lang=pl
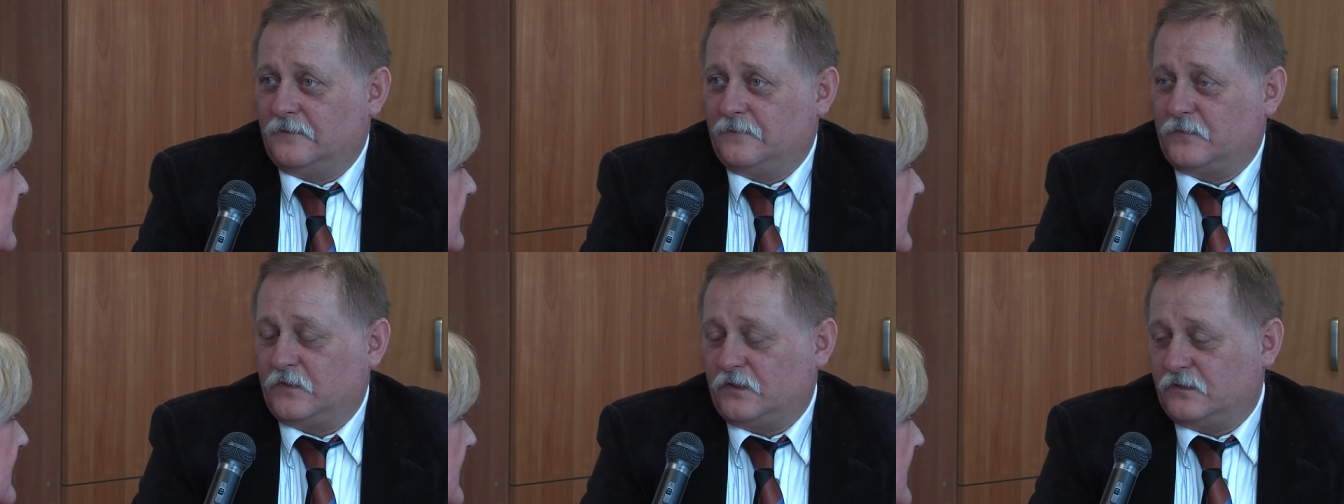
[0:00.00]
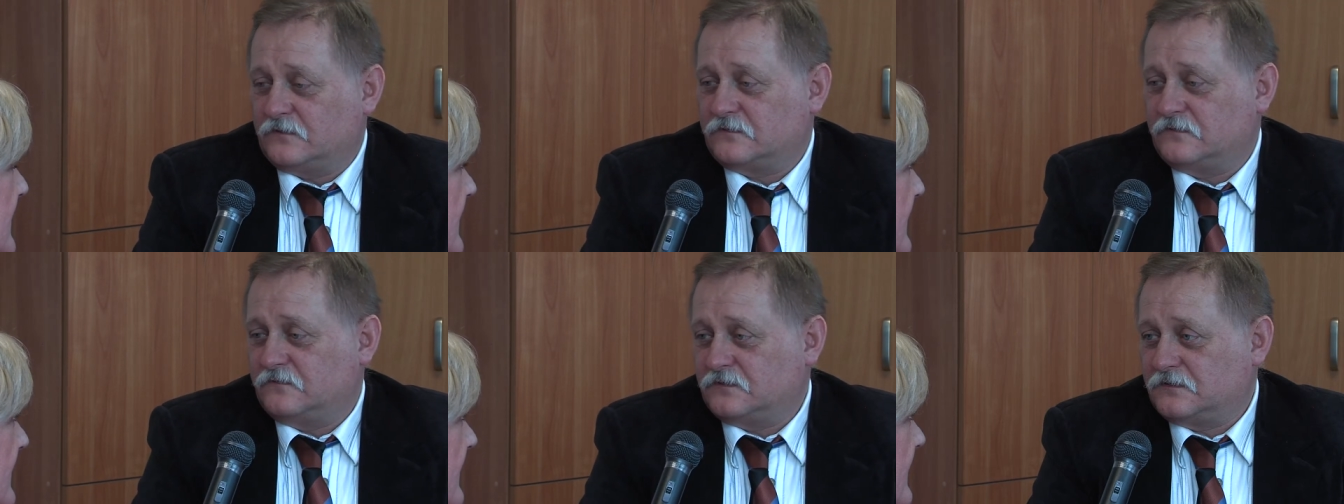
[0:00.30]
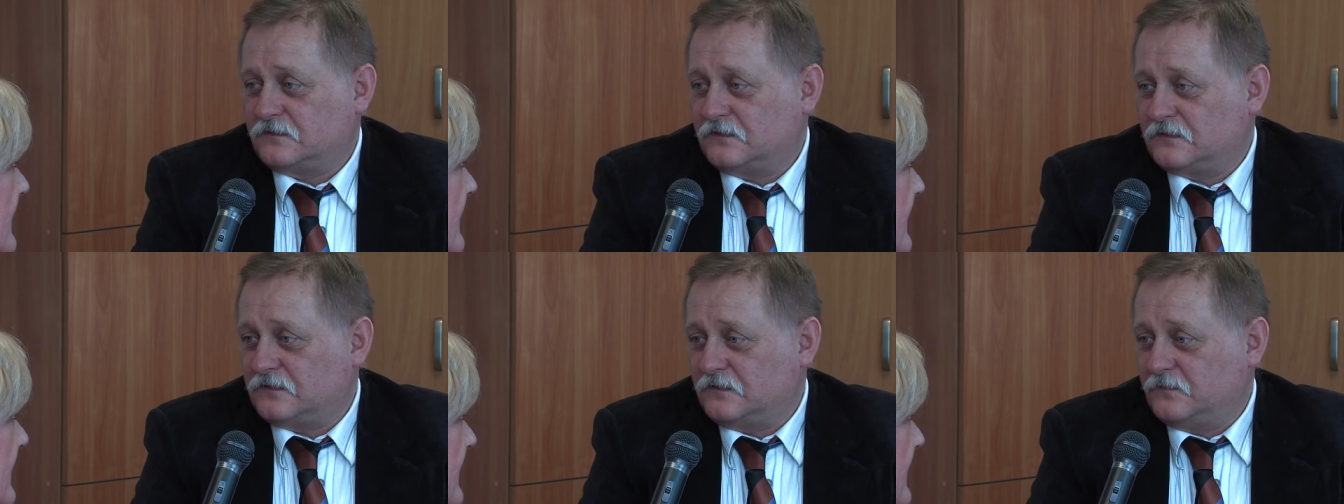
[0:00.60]
no i
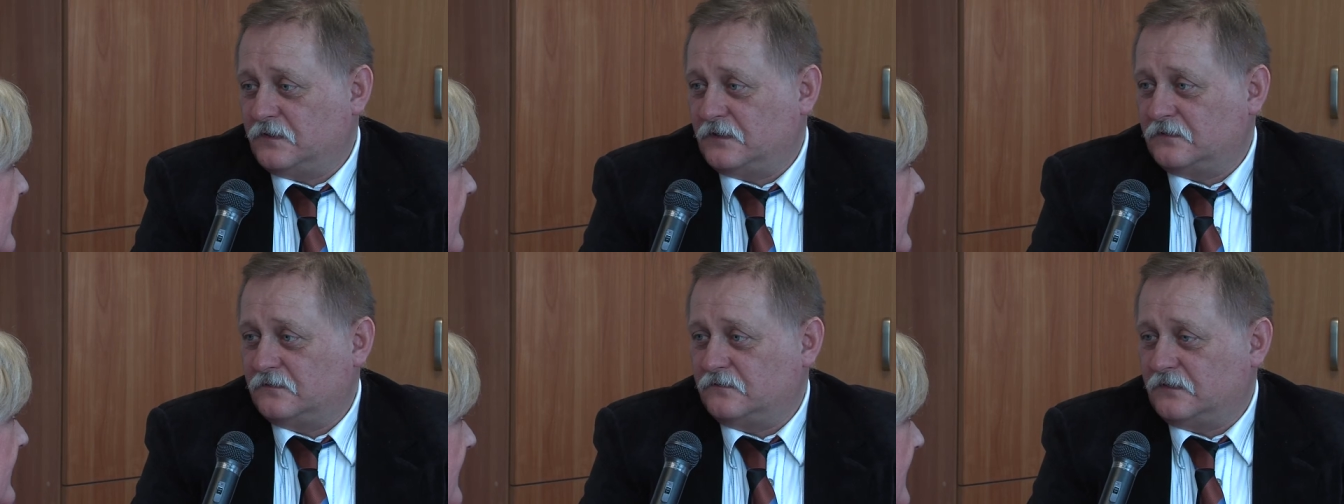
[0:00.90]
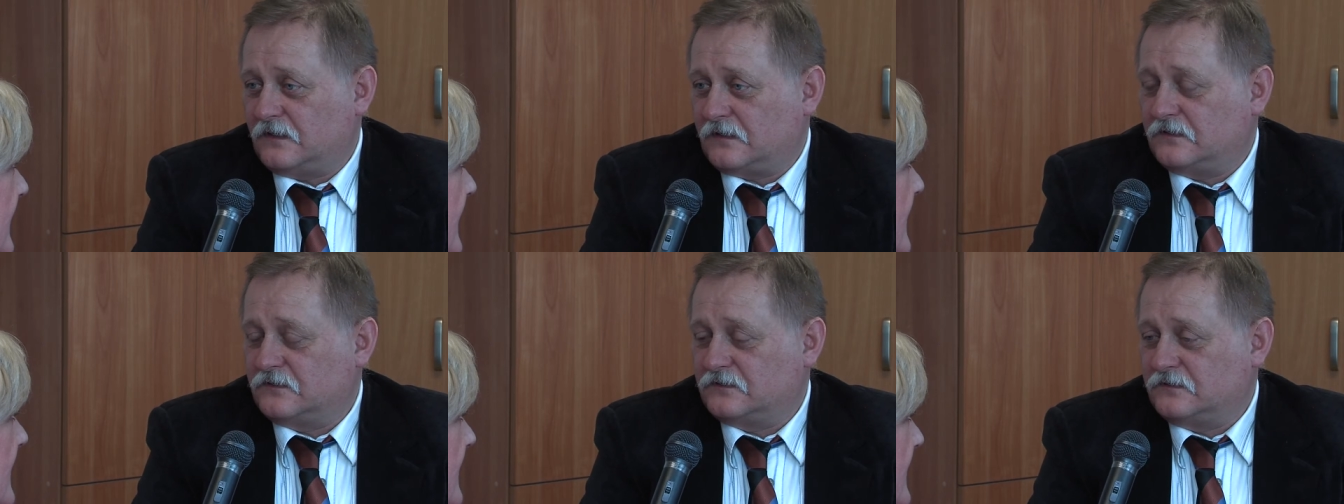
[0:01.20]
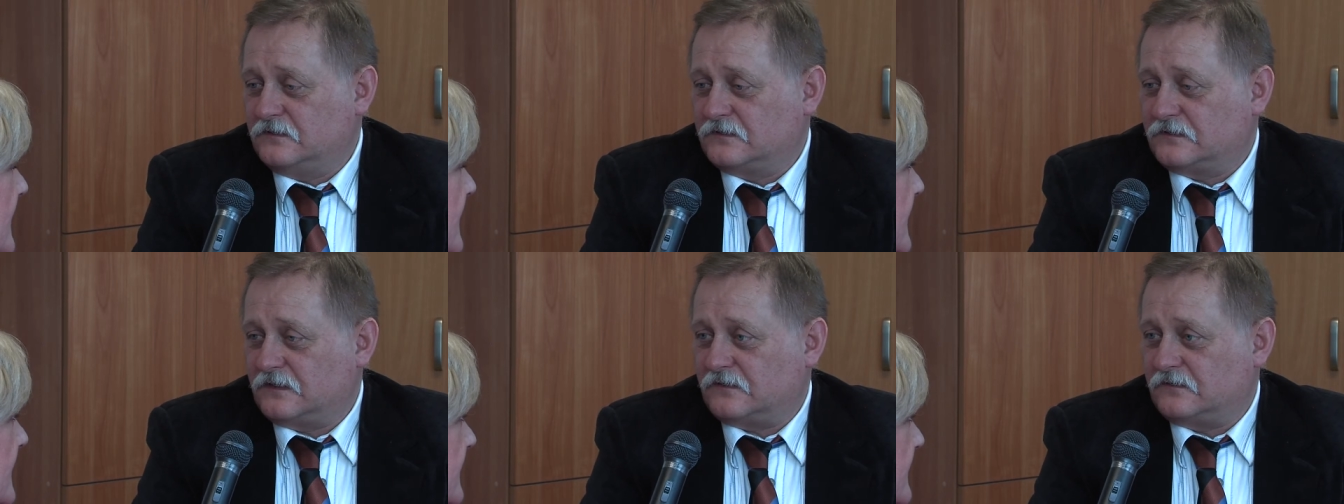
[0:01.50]
oczywiście, jeśli będą jakieś
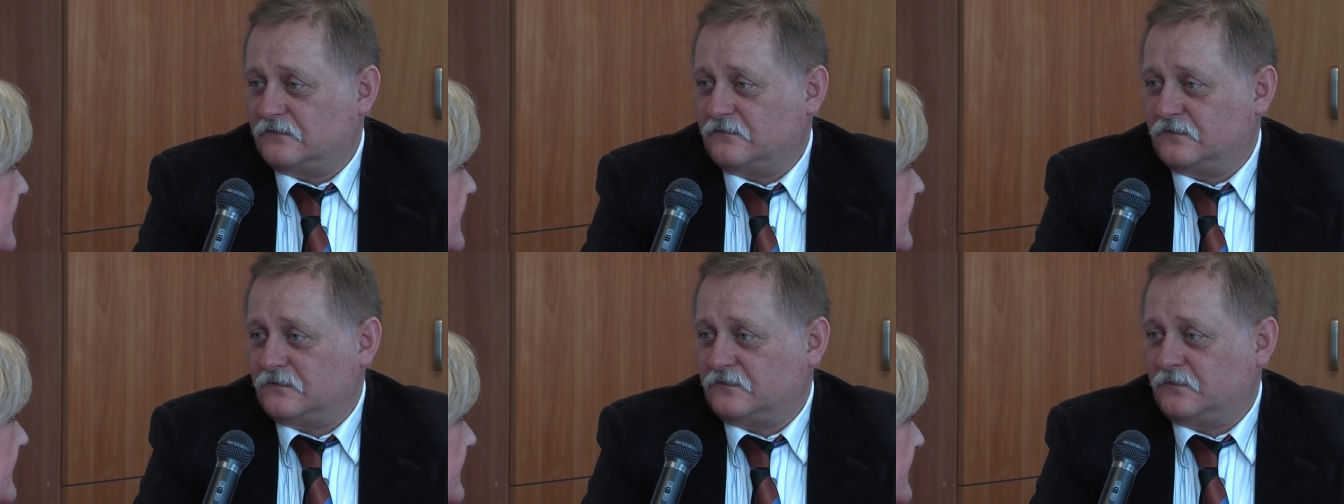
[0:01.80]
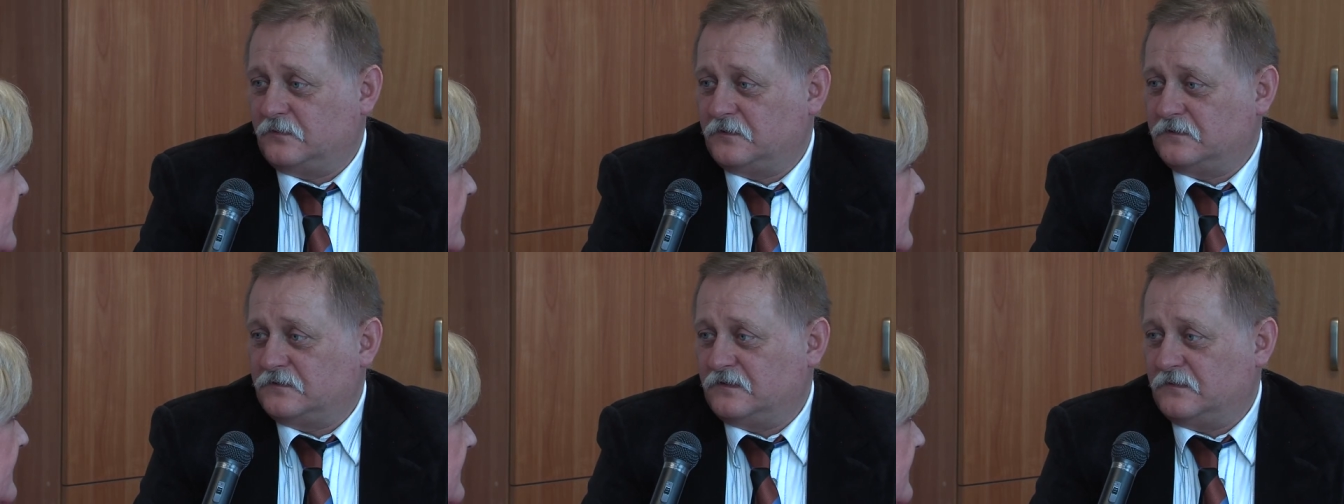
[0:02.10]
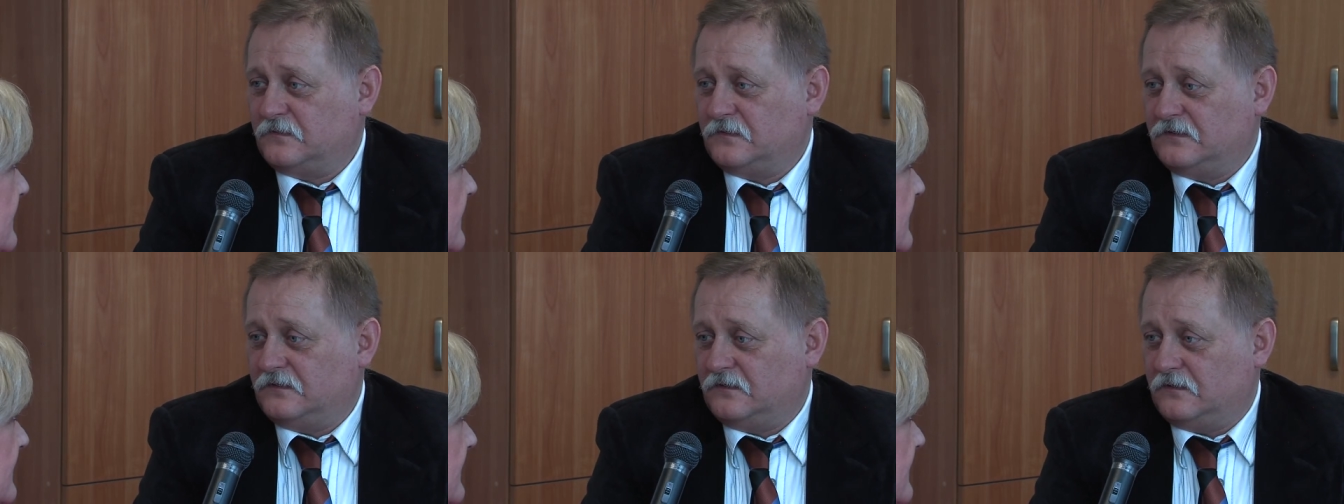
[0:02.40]
inicjatywy, to
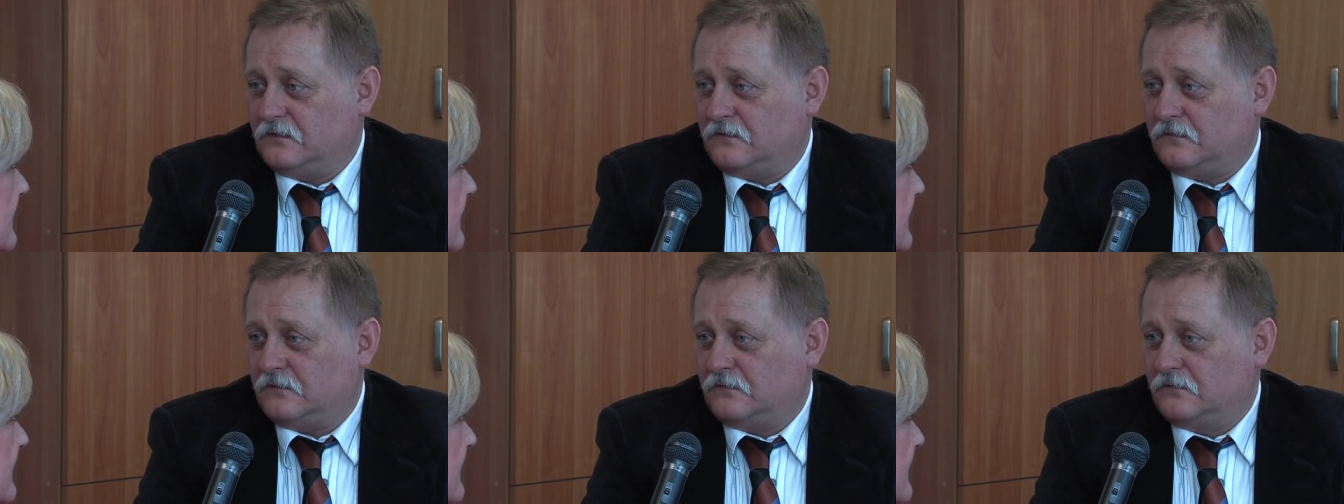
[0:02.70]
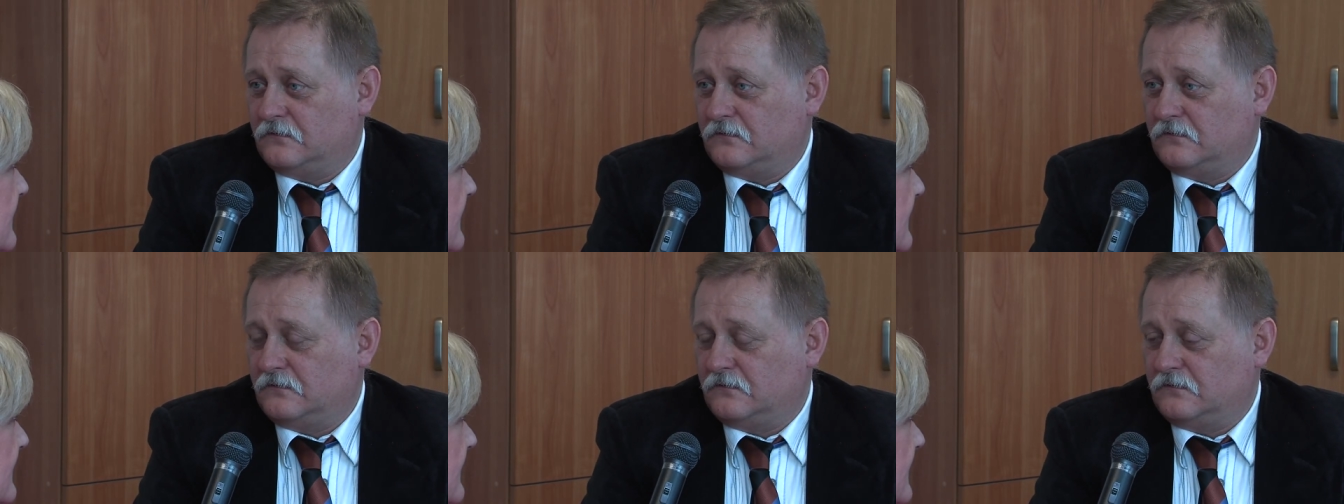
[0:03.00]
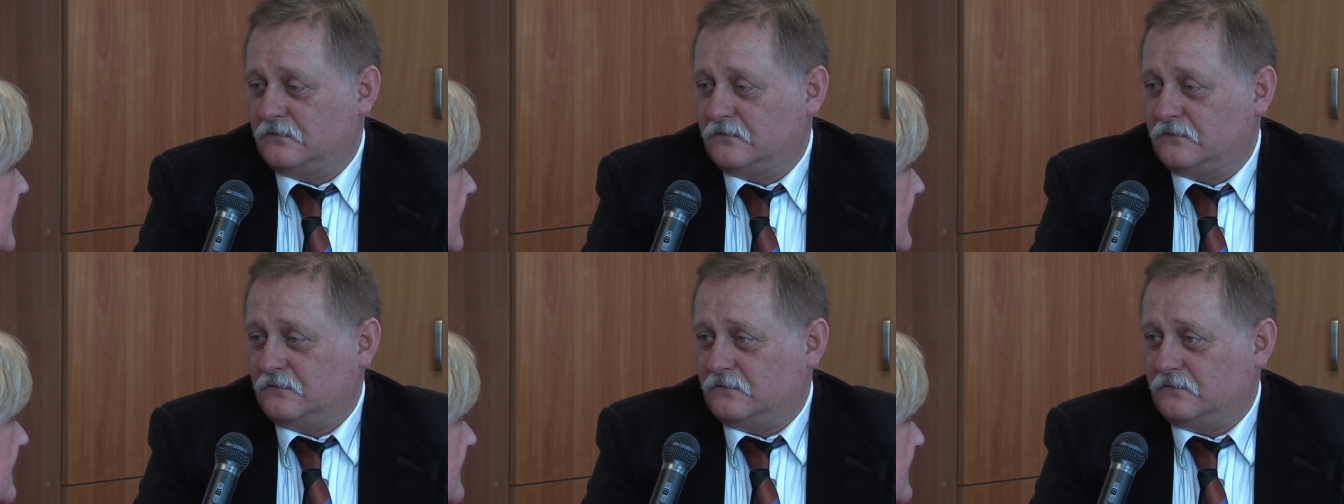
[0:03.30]
będziemy je
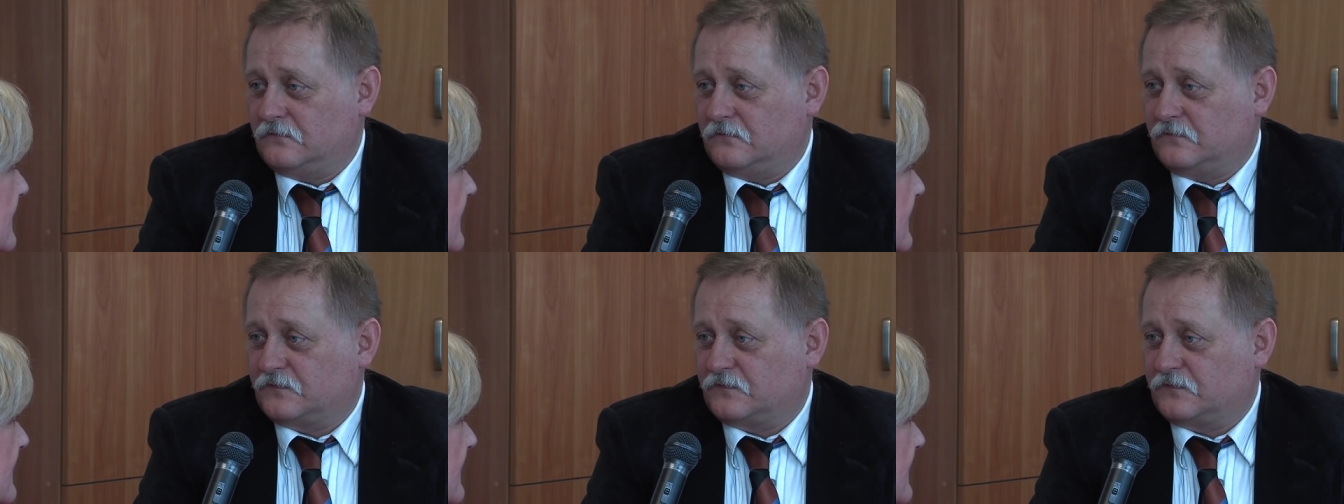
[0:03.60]
yy,